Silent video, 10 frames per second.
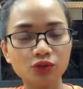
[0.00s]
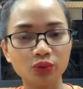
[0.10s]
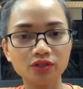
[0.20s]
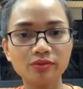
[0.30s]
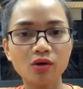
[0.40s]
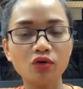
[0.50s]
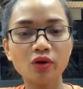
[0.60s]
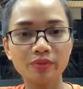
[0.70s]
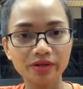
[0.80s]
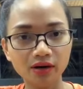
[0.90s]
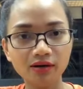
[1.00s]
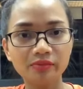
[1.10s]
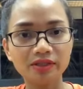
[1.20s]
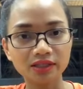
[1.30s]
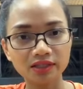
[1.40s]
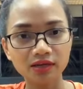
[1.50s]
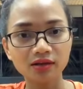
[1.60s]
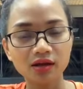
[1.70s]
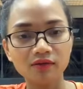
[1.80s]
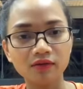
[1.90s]
ý trong đầu, lúc nào mình nhớ là mình sẽ siết,
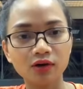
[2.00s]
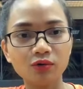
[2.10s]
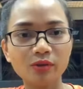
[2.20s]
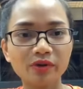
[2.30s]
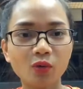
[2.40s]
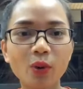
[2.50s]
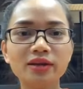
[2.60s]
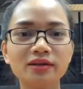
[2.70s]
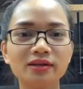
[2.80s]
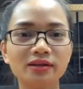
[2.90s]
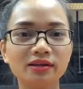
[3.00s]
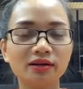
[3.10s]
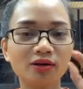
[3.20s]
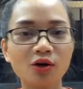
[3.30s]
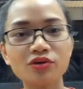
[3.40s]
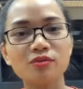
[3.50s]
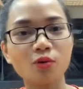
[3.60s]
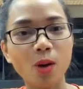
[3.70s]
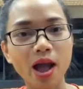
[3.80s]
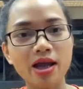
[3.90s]
và lúc nào mình quên thì coi như là bỏ
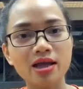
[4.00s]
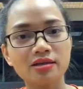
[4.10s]
qua.